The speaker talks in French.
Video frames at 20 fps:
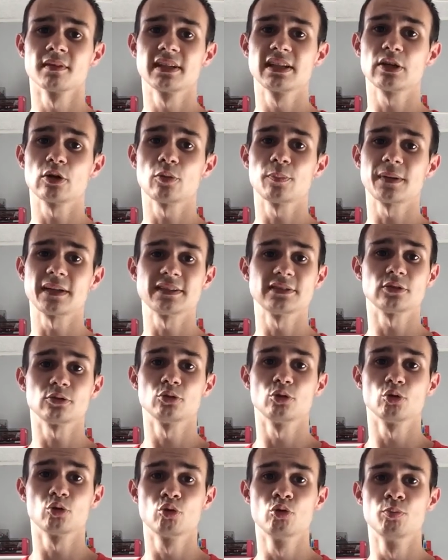qui
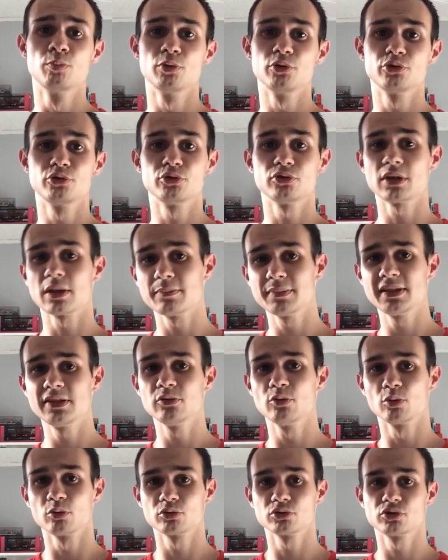représente le couple Sonami,
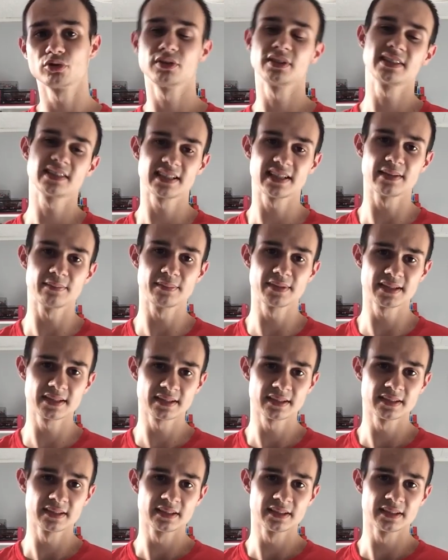donc Sonic et Amy.